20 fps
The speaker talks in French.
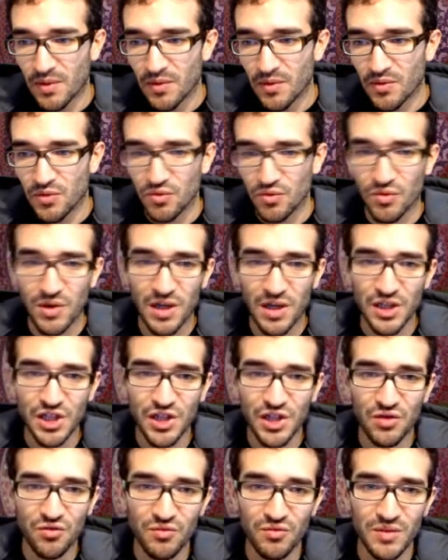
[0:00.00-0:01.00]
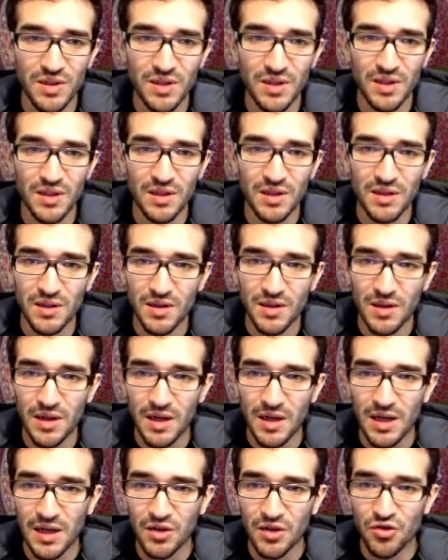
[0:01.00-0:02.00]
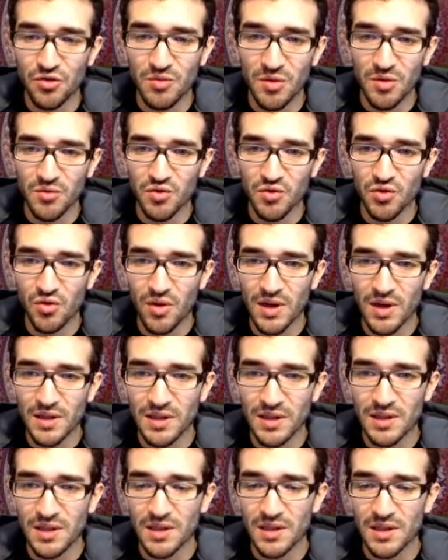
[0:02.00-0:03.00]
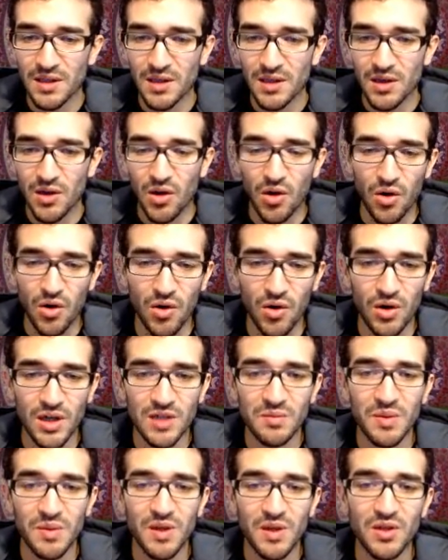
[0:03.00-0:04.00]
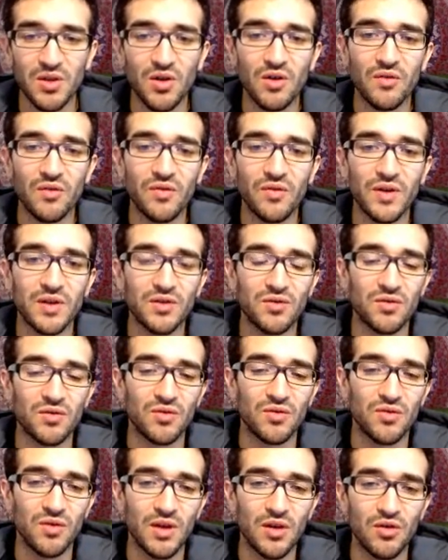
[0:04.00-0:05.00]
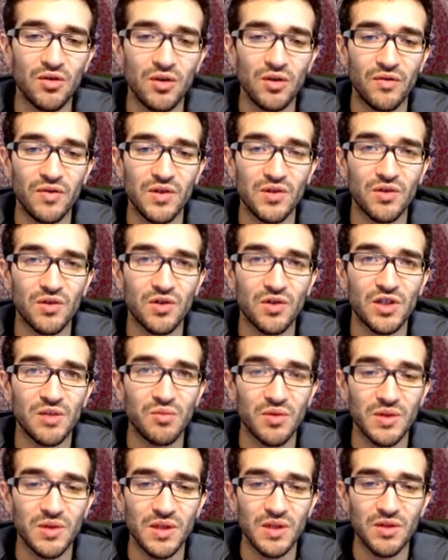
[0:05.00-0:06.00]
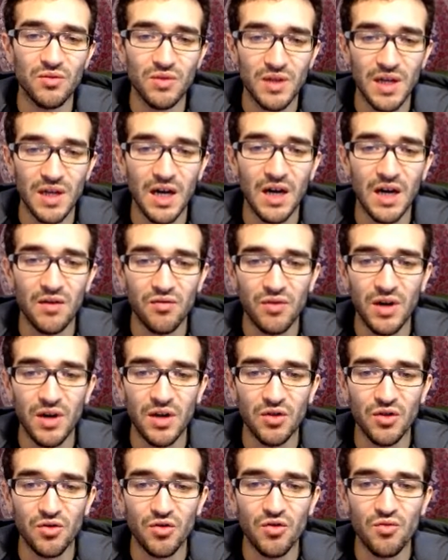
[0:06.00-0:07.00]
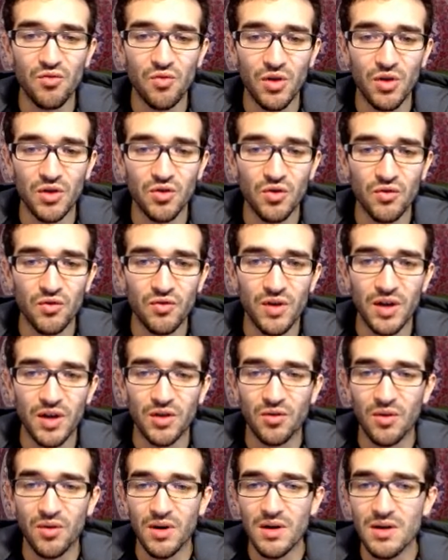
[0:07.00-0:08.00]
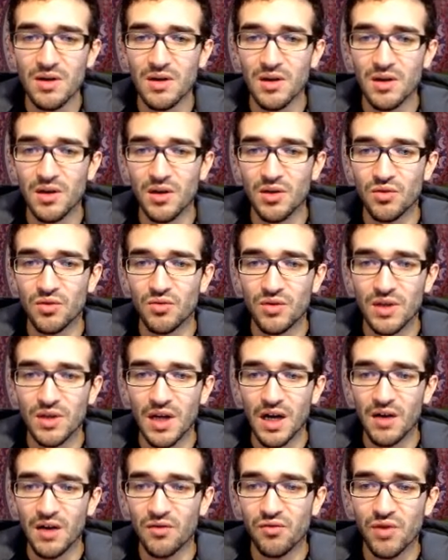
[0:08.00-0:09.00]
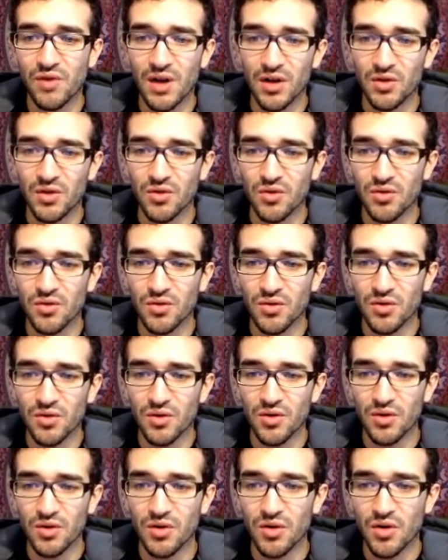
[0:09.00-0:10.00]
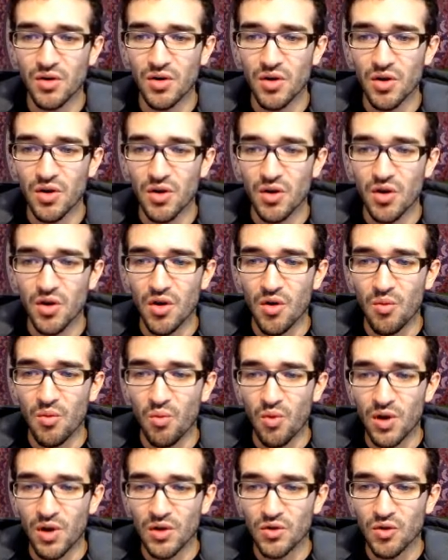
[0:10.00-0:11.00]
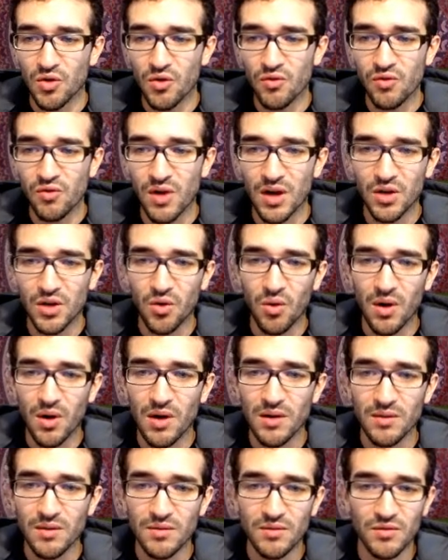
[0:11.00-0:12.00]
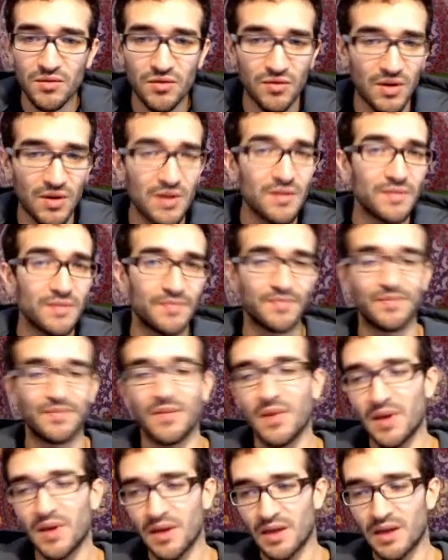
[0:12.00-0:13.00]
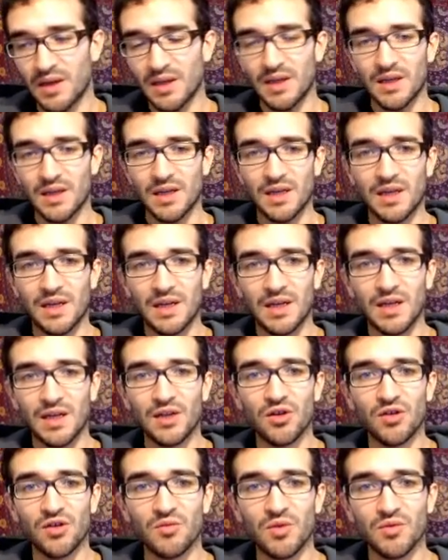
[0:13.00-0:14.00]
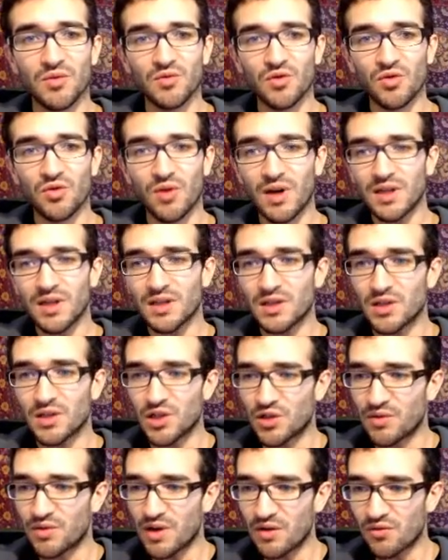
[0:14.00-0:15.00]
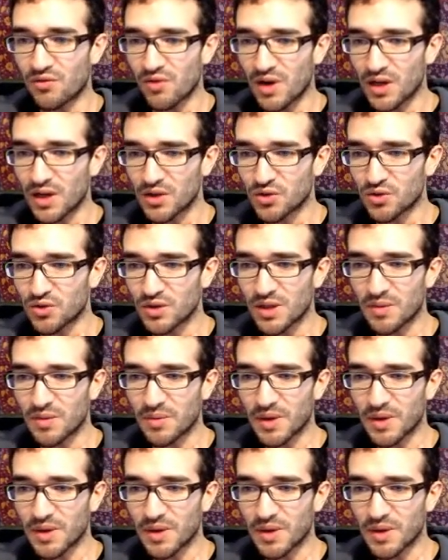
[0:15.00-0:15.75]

Donc là, j'ai combiné les deux membres de droite en respectant en fait euh, les coefficients que j'ai posés, donc 1 fois L2 moins 2 fois L3, donc 1 fois L2 moins 2 fois L3, tu vois. Et dans le membre de droite, je vais avoir 2 t